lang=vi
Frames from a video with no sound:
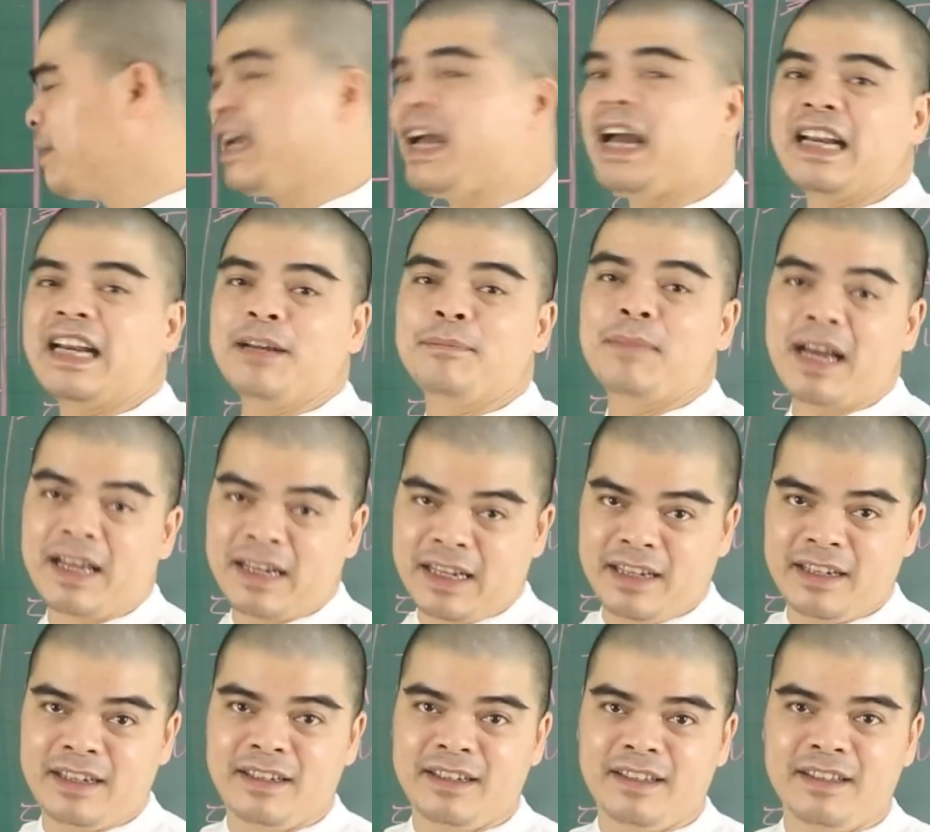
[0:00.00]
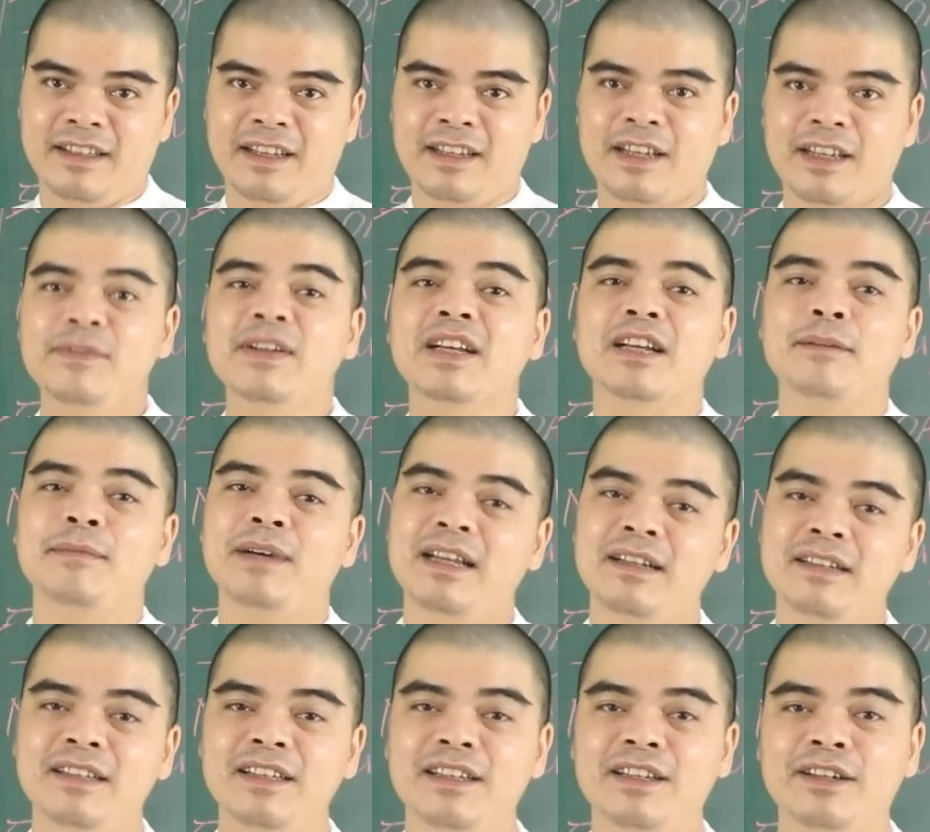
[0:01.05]
cái hạn 53 này, cái việc làm
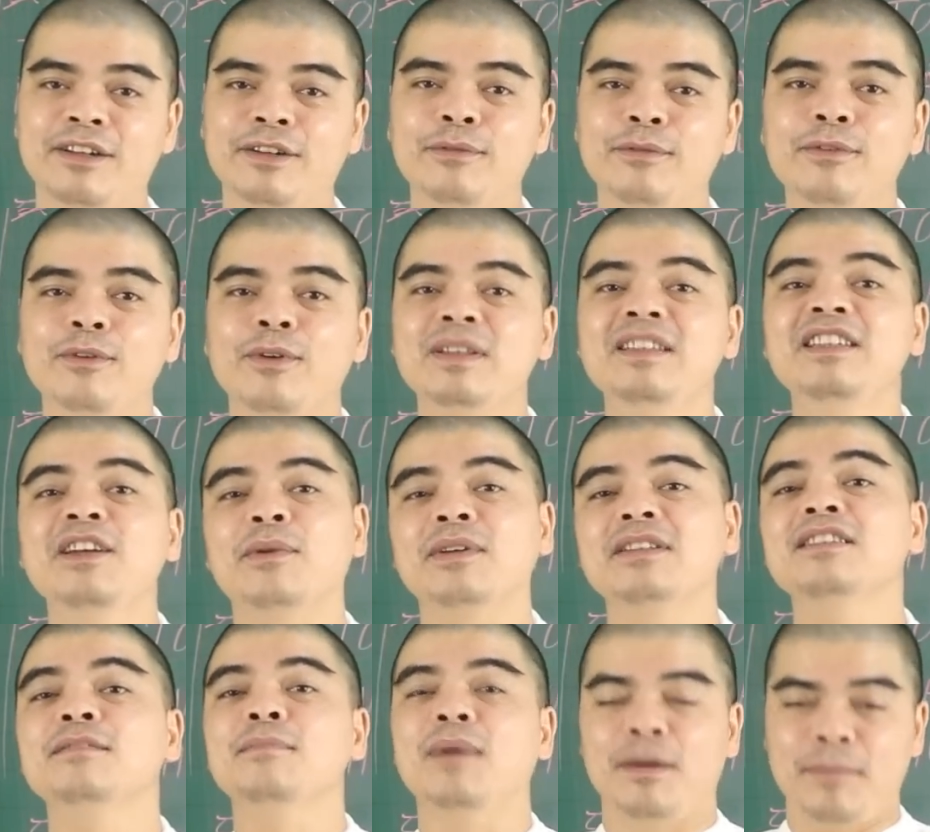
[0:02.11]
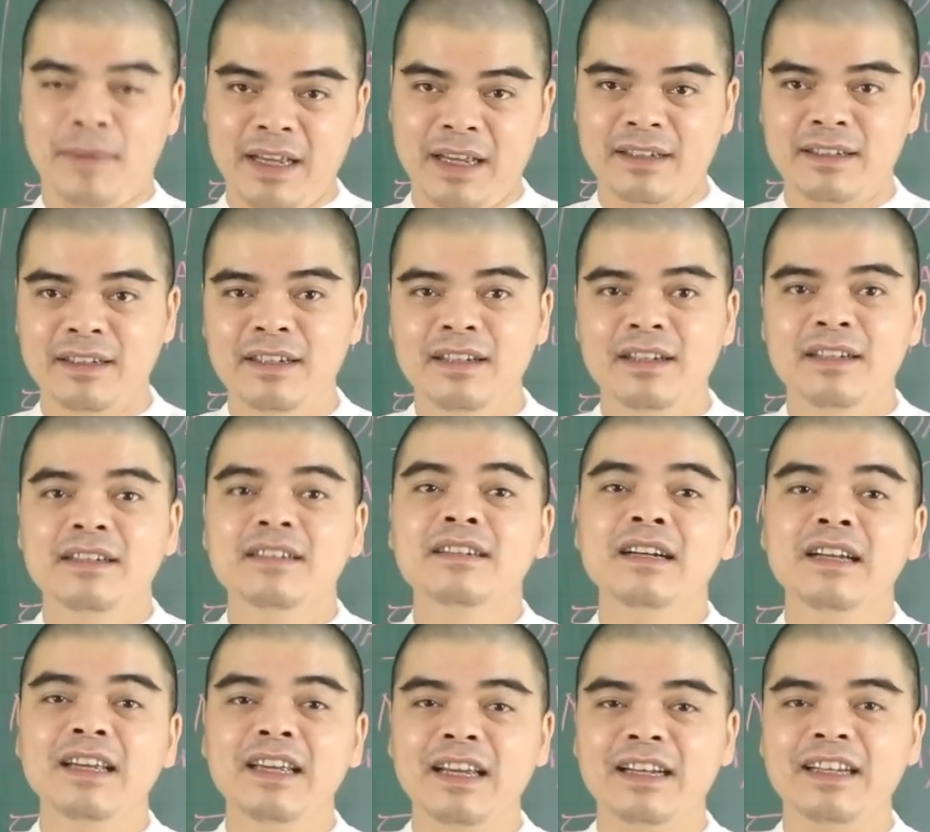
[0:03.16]
ăn thì cũng có nhiều cái sự mở mang,
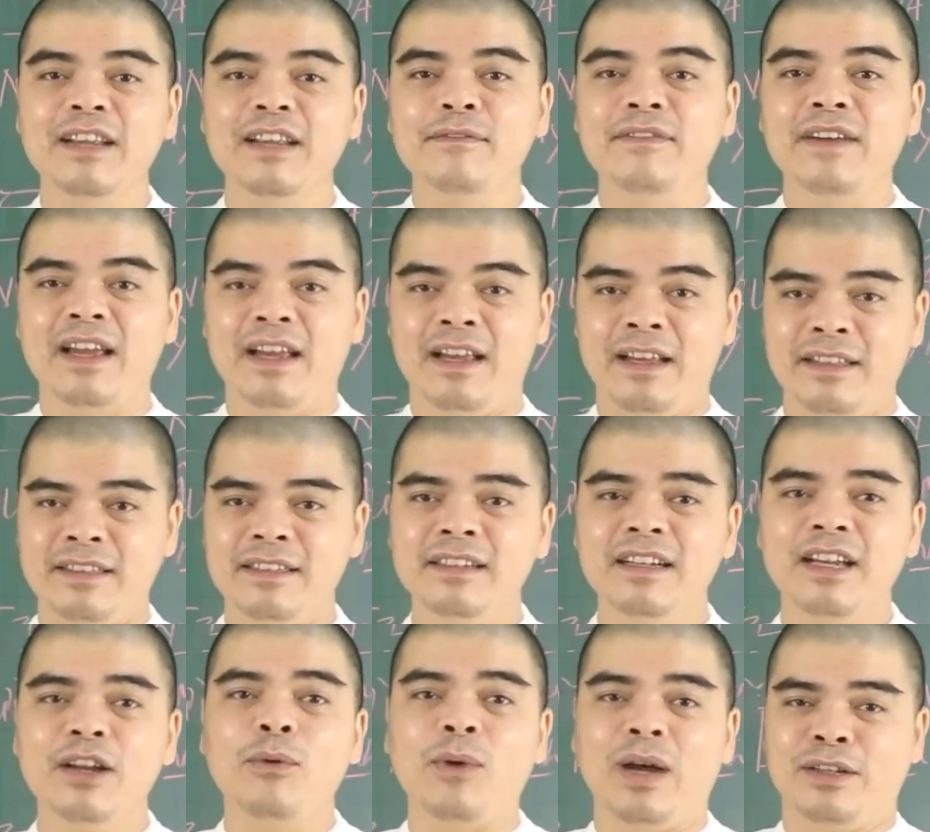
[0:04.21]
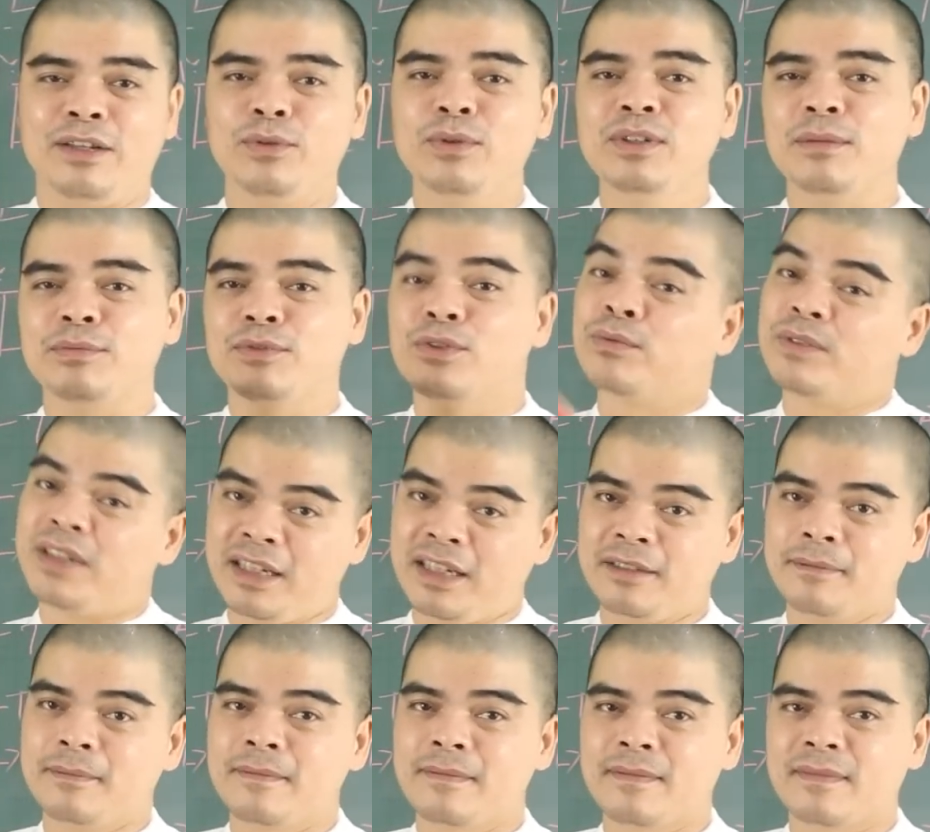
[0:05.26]
hứa hẹn đem về những cái khoản thu nhập rủng rỉnh.
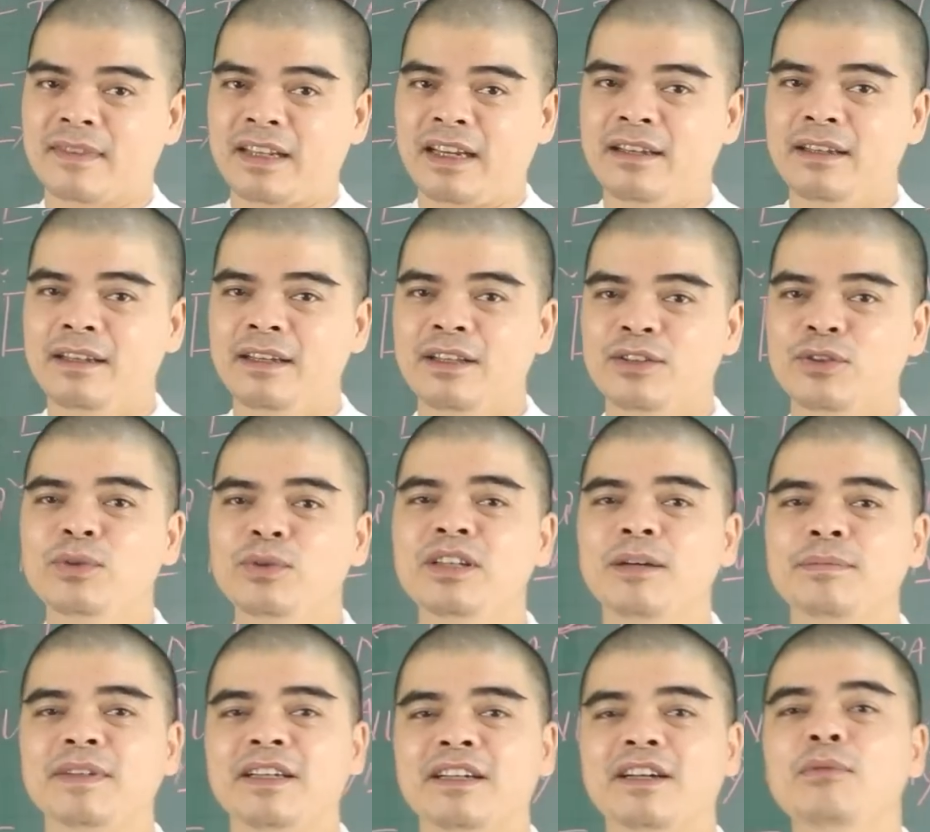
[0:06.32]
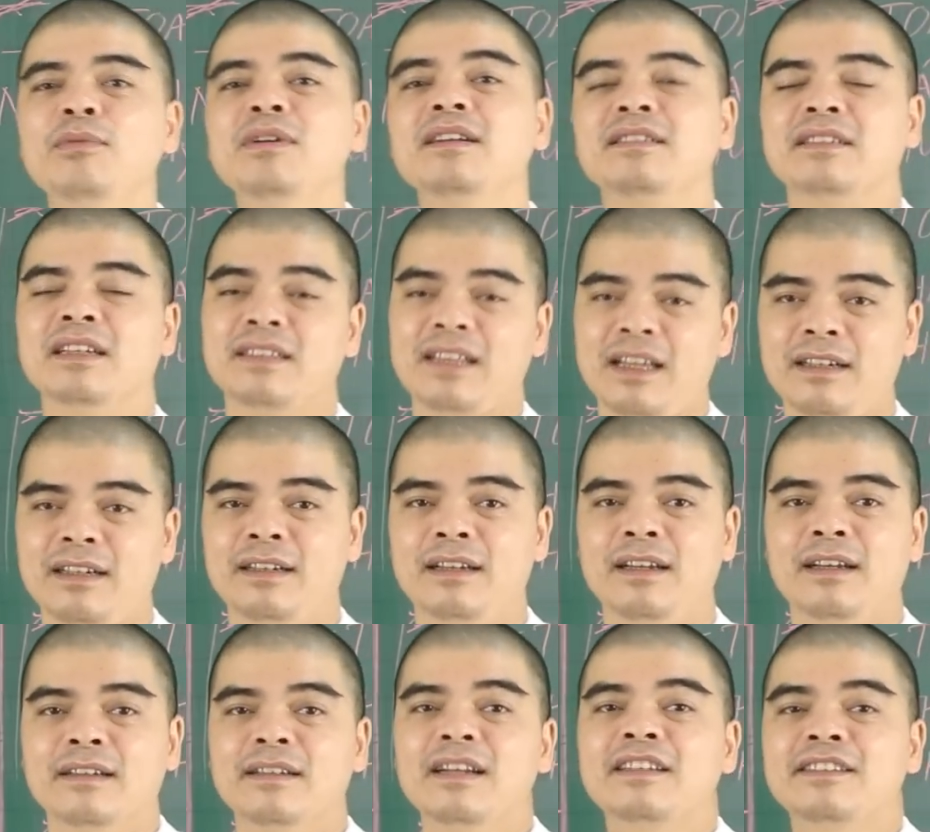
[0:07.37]
Đấy, thu nhập thì không ngừng gia tăng,
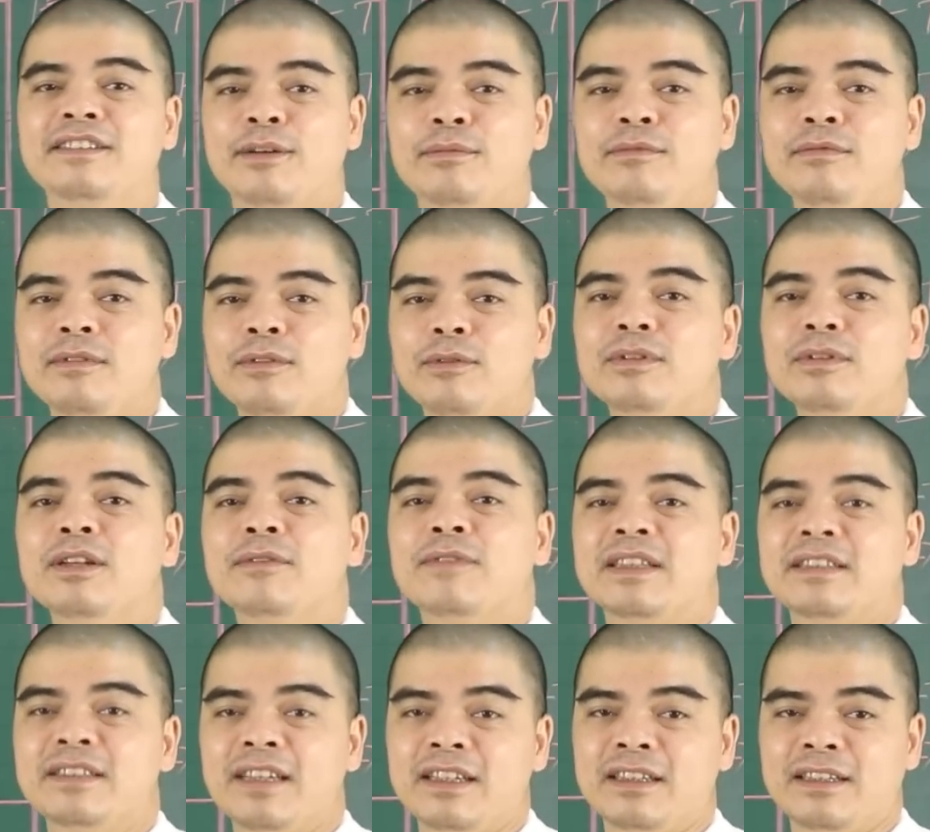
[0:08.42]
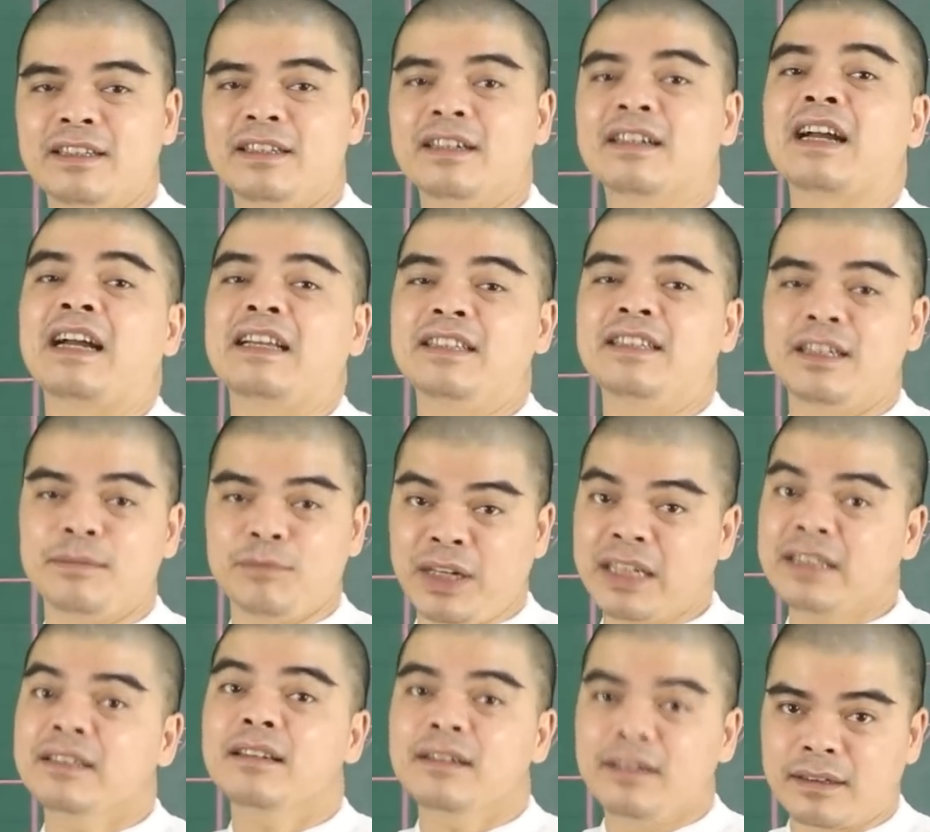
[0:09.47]
đời sống cũng như vận trình thì được cải thiện một
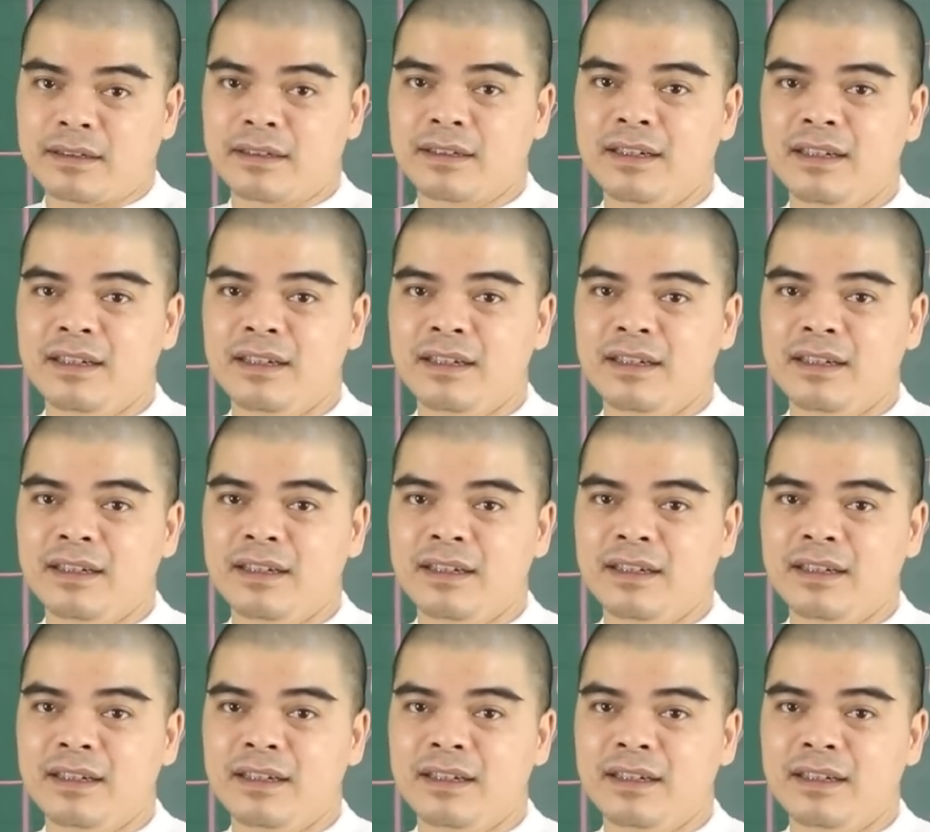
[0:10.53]
cách tích cực.